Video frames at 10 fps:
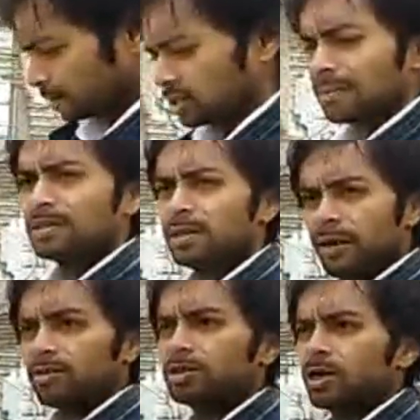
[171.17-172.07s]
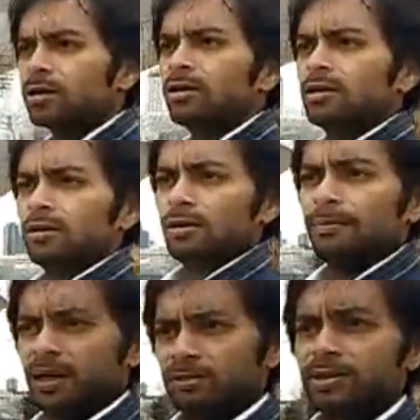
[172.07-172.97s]
जापनीज़ लैंग्वेज का
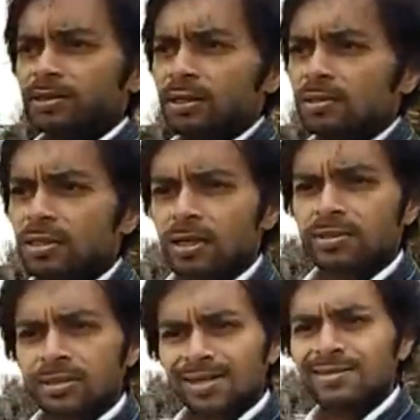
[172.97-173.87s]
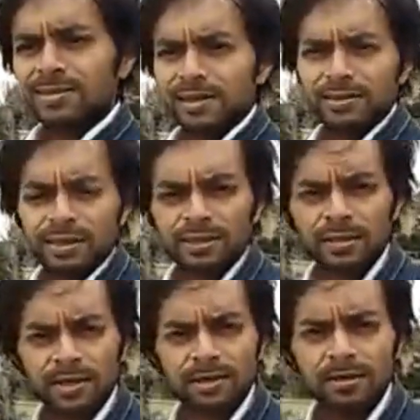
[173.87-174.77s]
मैनेजमेंट स्किल्स का सेल्स स्किल्स का
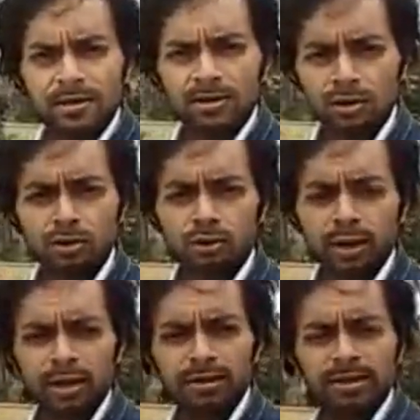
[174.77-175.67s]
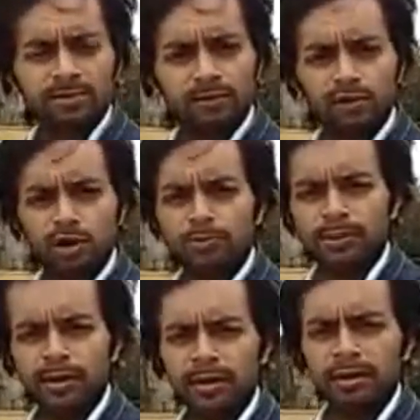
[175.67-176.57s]
ज़्यादा यूज़ होता है इसलिए वो जॉब्स
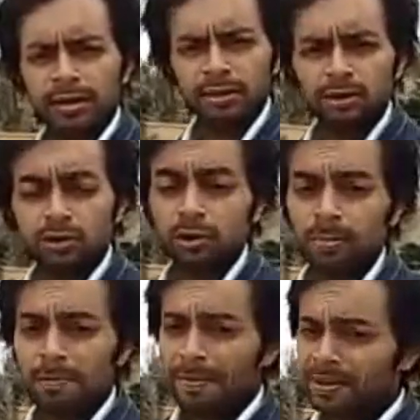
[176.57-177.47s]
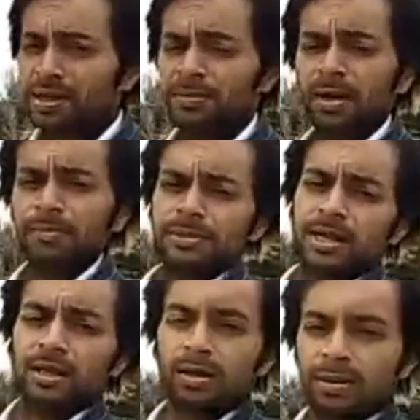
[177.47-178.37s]
लेना इजी होता है उनमें पैसा भी आप
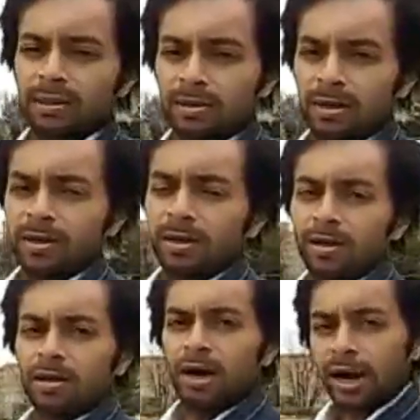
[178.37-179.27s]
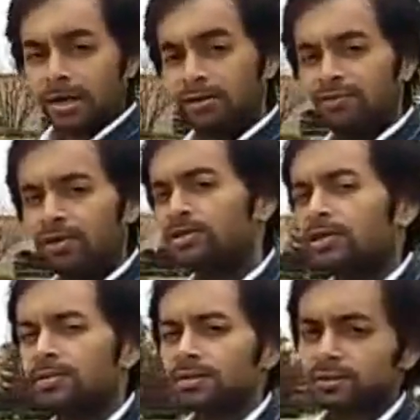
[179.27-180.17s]
ज़्यादा कमा सकते हैं आईटी फील्ड
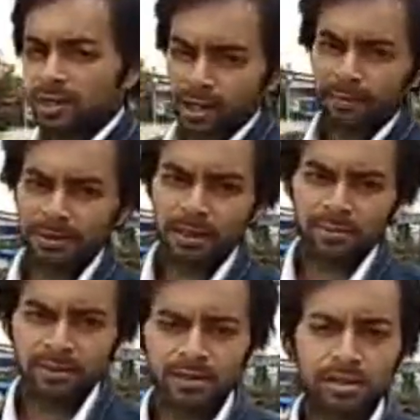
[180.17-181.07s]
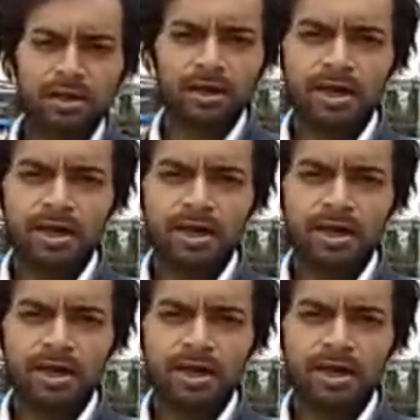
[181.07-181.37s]
से भी ज़्यादा पैसा कमा सकते हैं